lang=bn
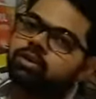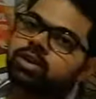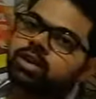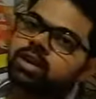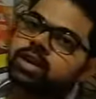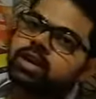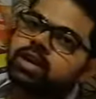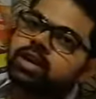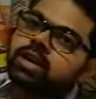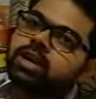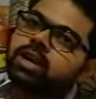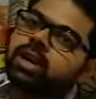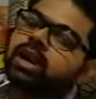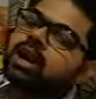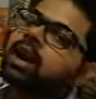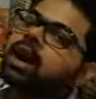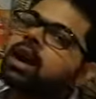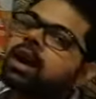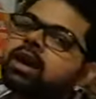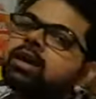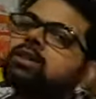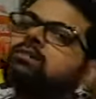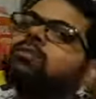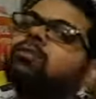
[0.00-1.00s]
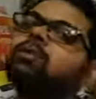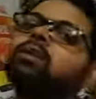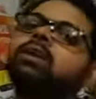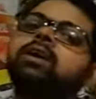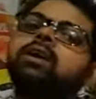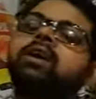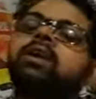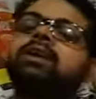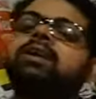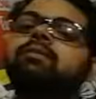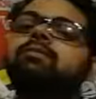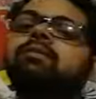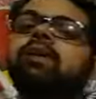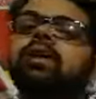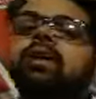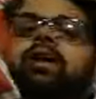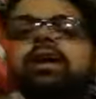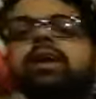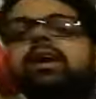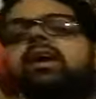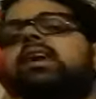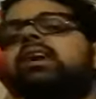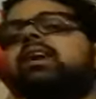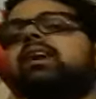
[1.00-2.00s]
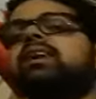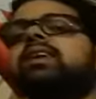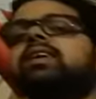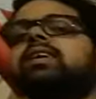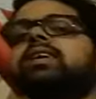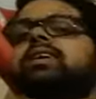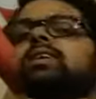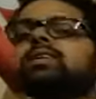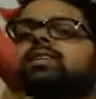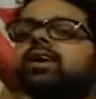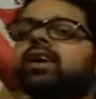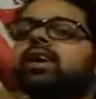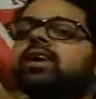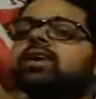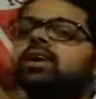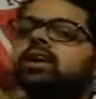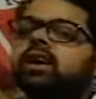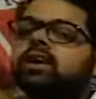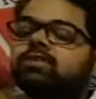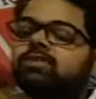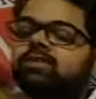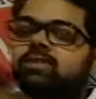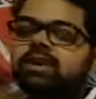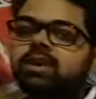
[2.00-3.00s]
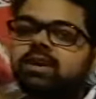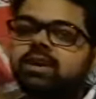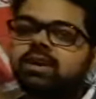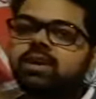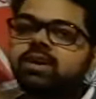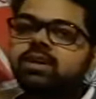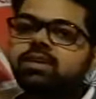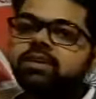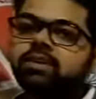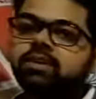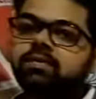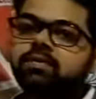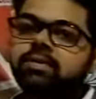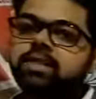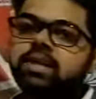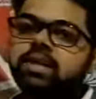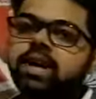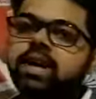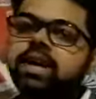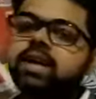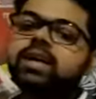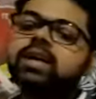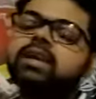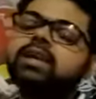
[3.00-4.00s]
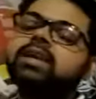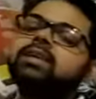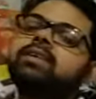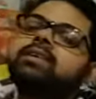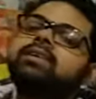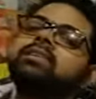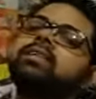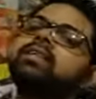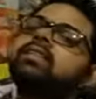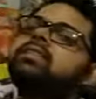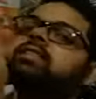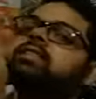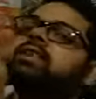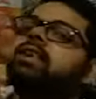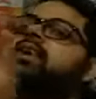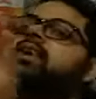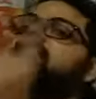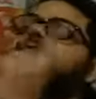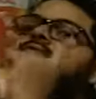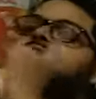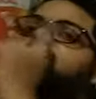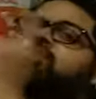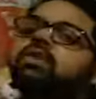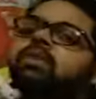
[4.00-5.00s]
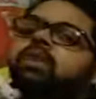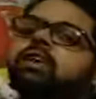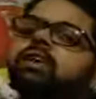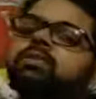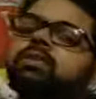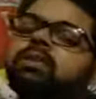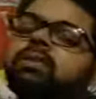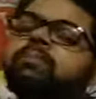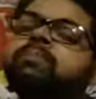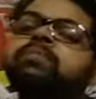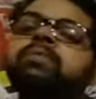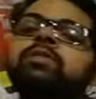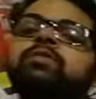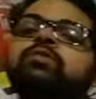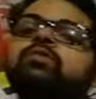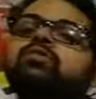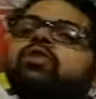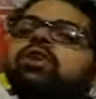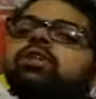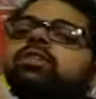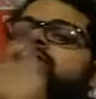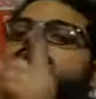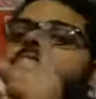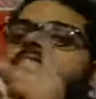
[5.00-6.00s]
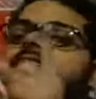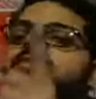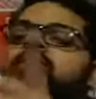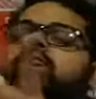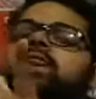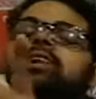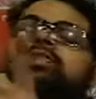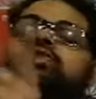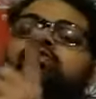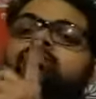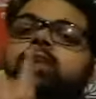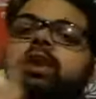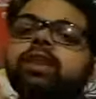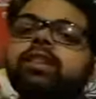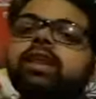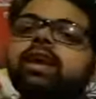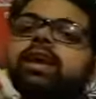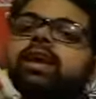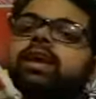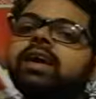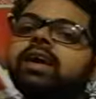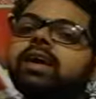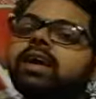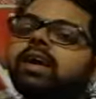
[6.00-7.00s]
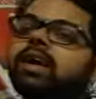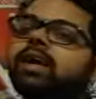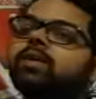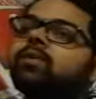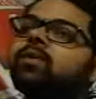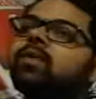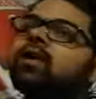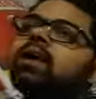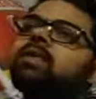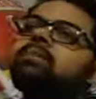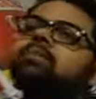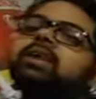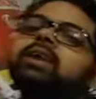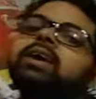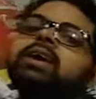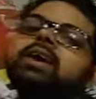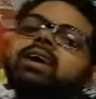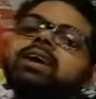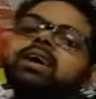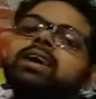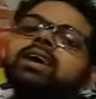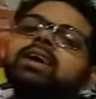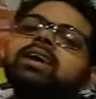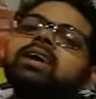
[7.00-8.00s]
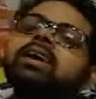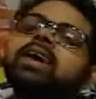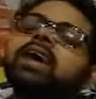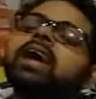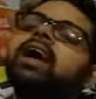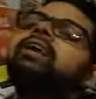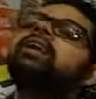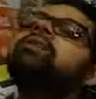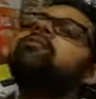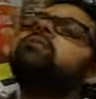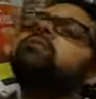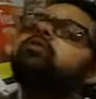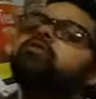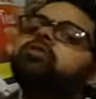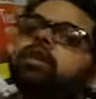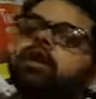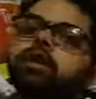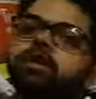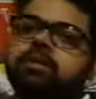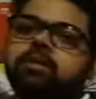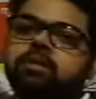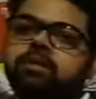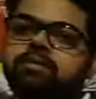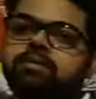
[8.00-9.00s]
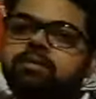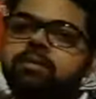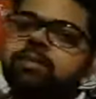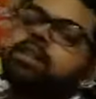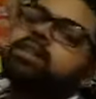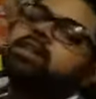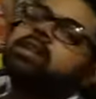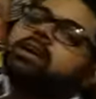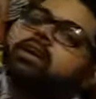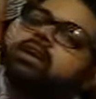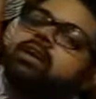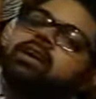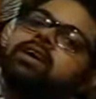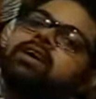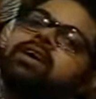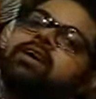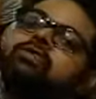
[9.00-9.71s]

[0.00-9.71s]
পড়ে যায় আনপলি আলটিমেটলি তার শাস্তিটা কী হিসাবে দেয় দাঁত নড়ে যাওয়া তো সেই দাঁতটাকে তুলে দেয় এবং আমরা এখানে একটা মজা পেতে থাকি